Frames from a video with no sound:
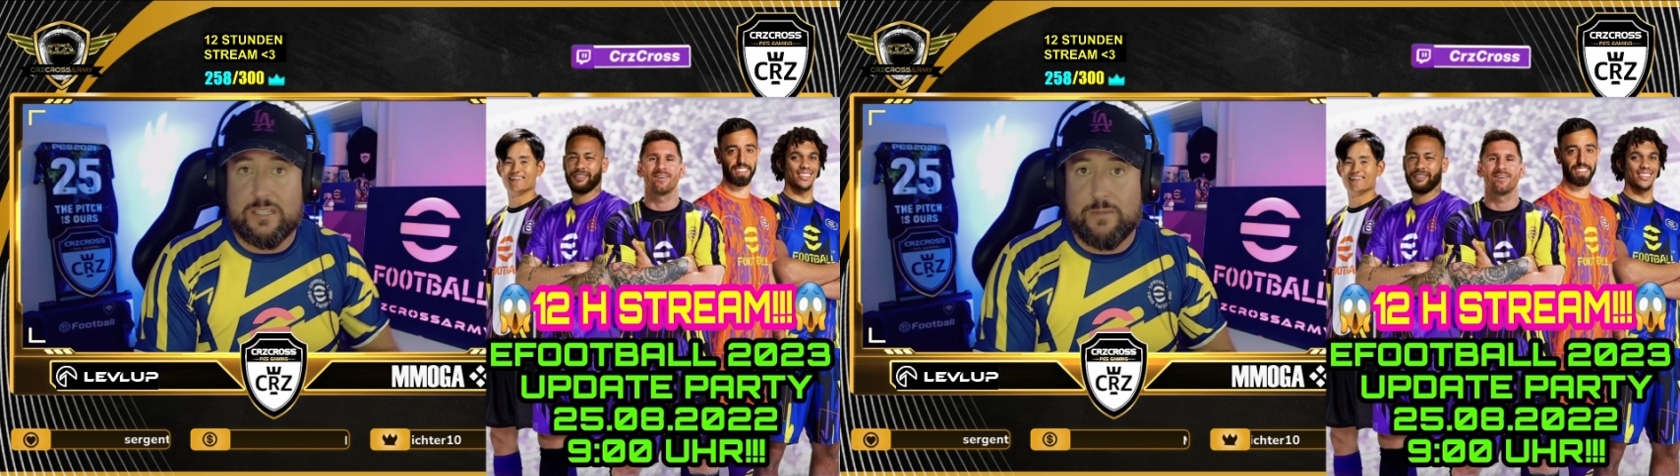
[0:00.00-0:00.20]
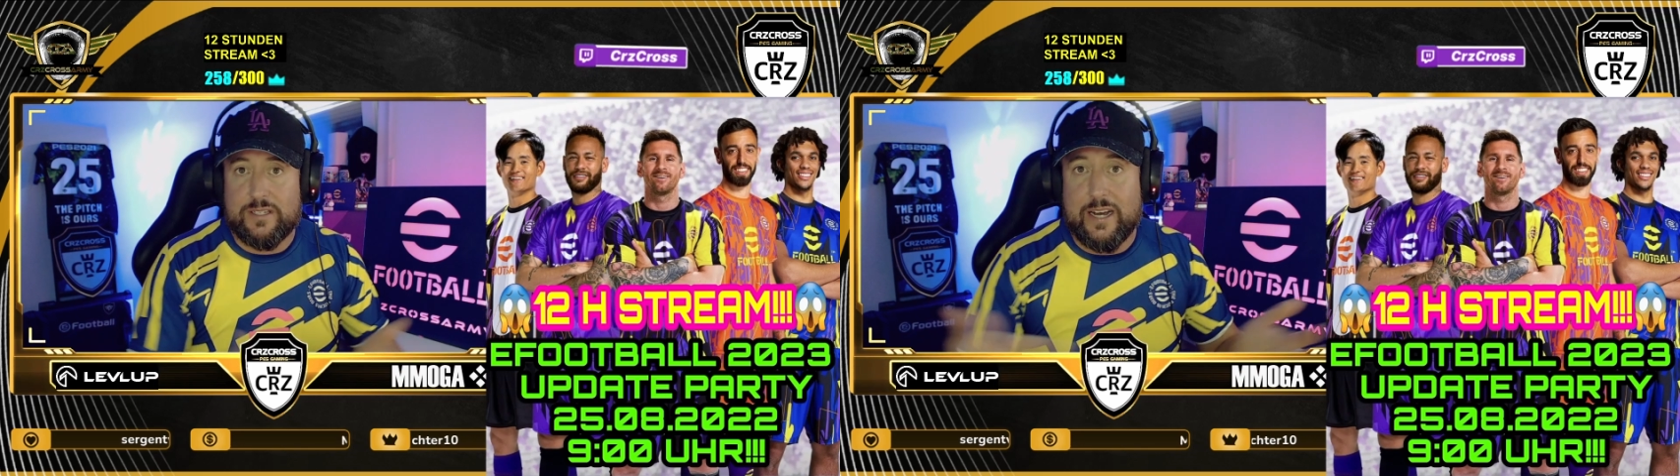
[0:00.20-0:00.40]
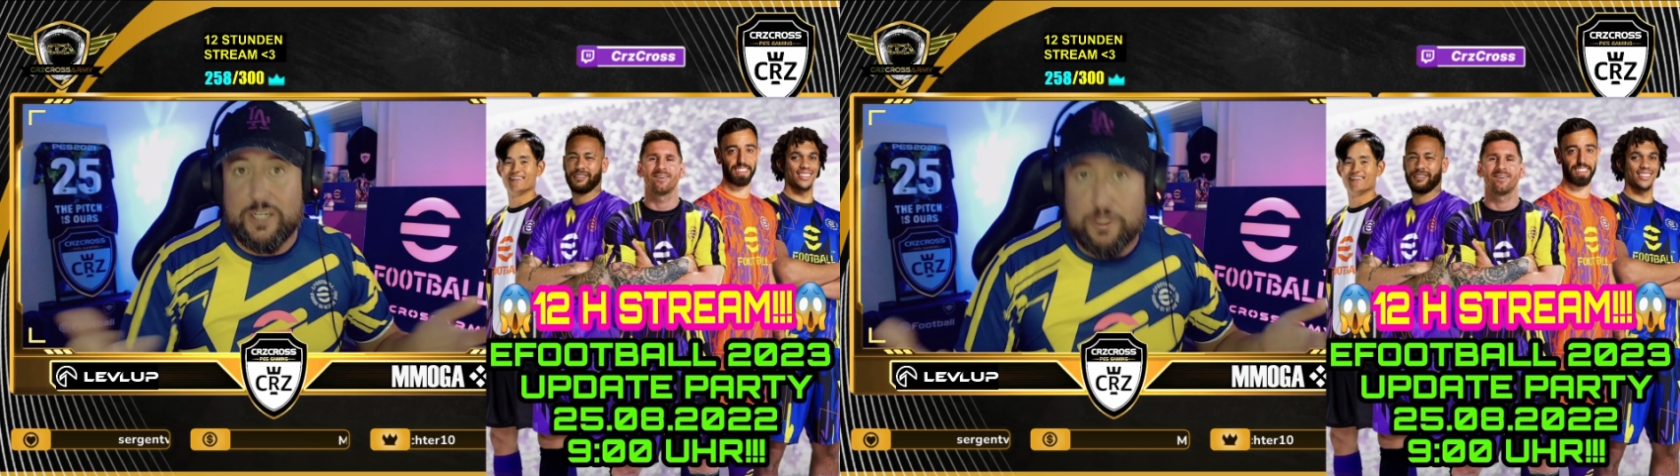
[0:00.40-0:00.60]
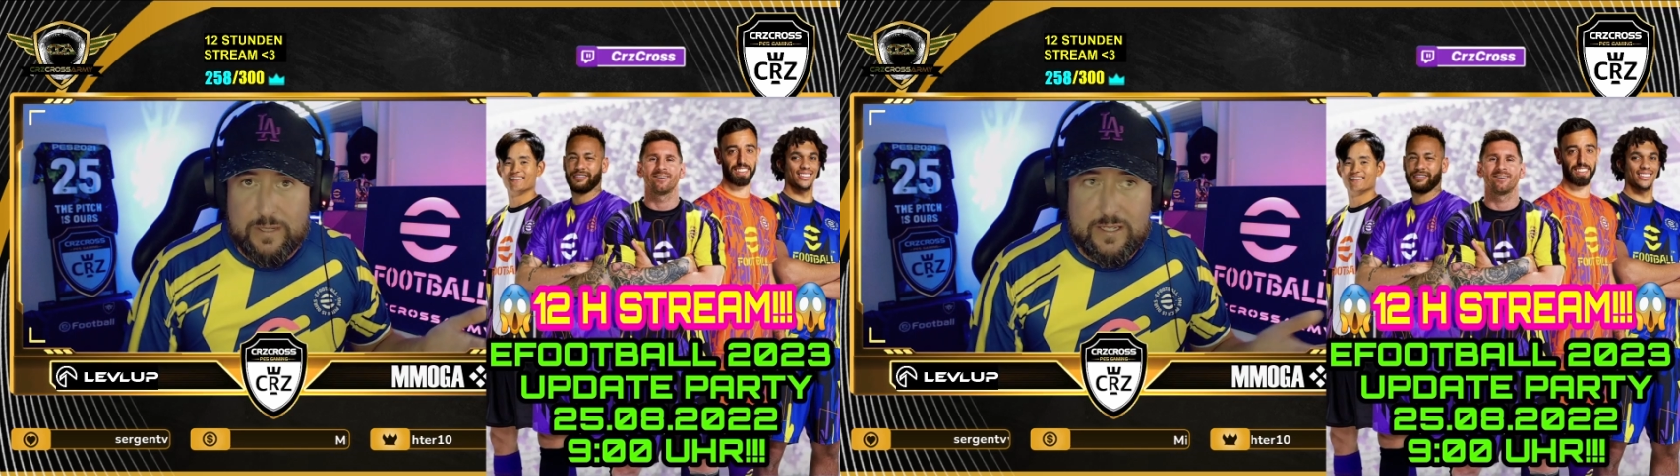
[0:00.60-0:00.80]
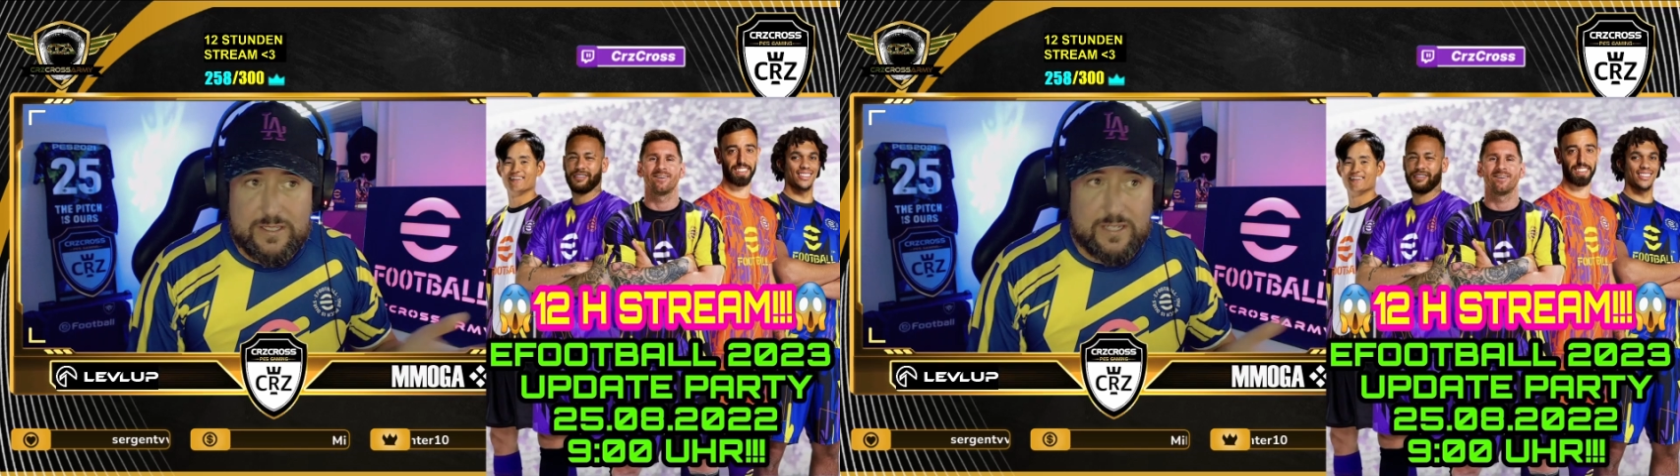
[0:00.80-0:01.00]
dass man drei
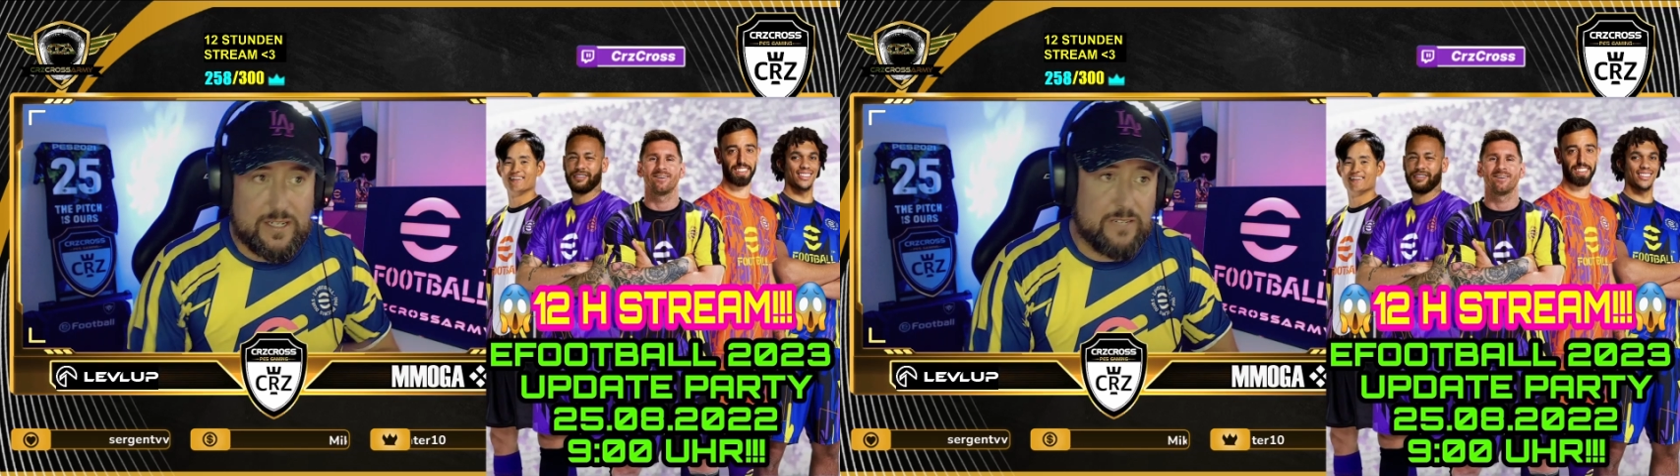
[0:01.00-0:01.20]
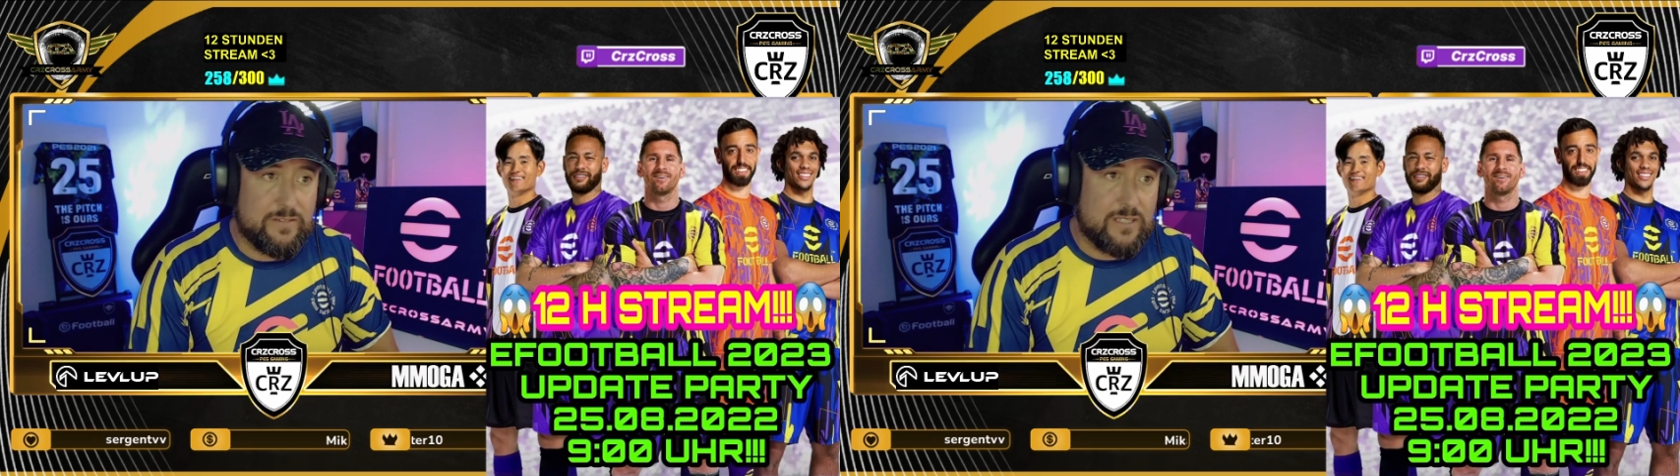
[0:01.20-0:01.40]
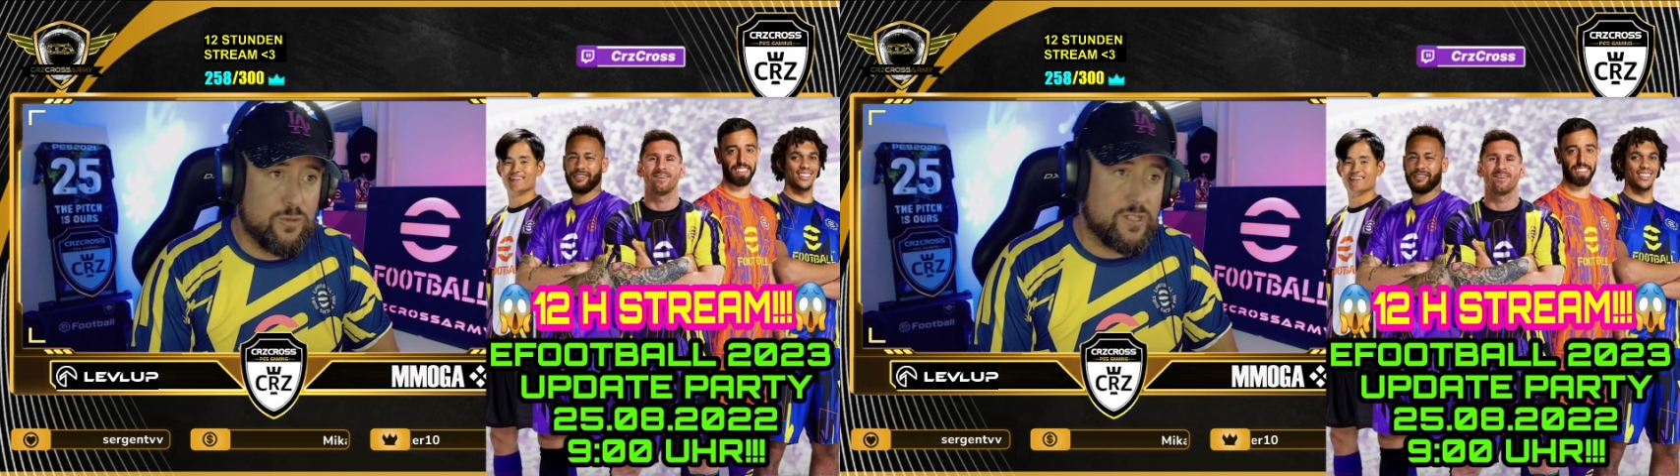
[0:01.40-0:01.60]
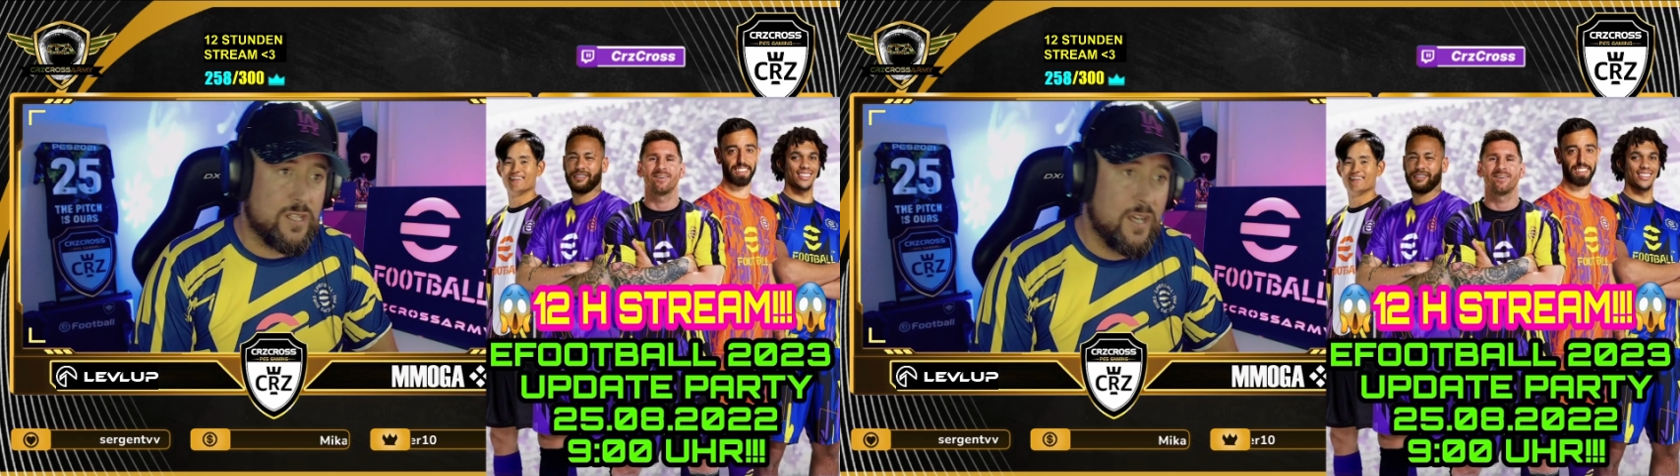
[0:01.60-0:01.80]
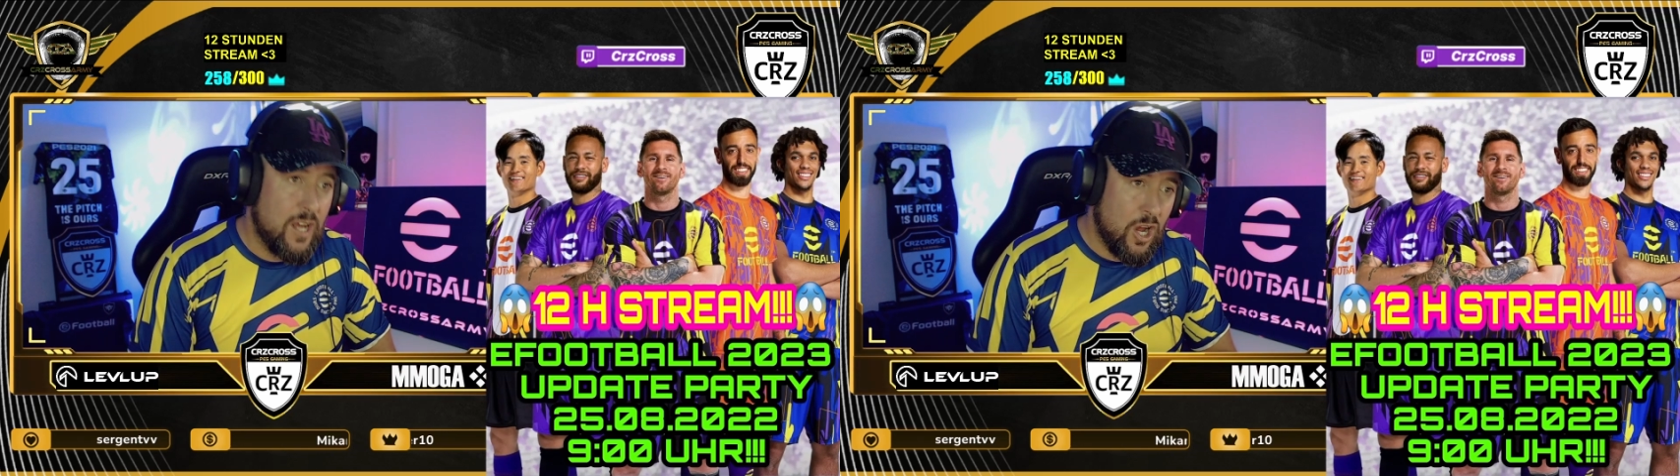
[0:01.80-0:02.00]
Spiele hintereinander gewinnen muss,